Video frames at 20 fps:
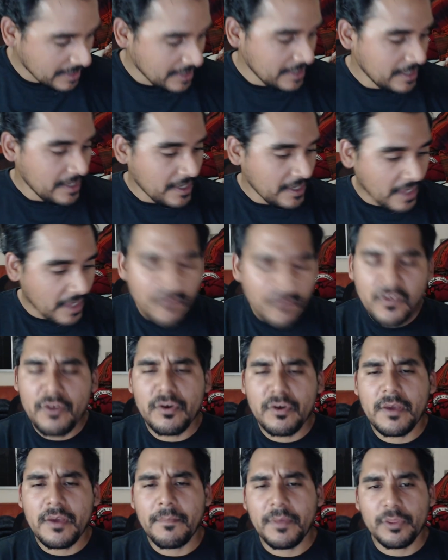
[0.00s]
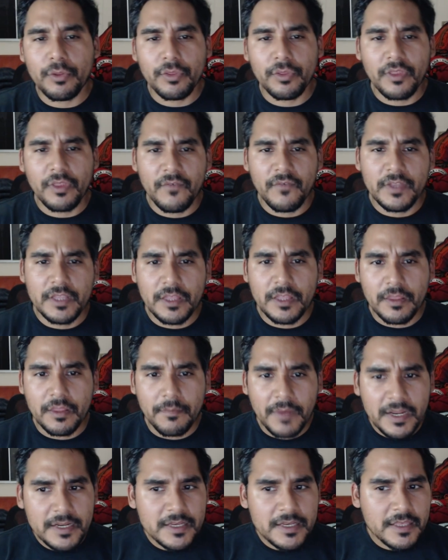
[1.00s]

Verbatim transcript: qué fue lo que pasó este fin de semana.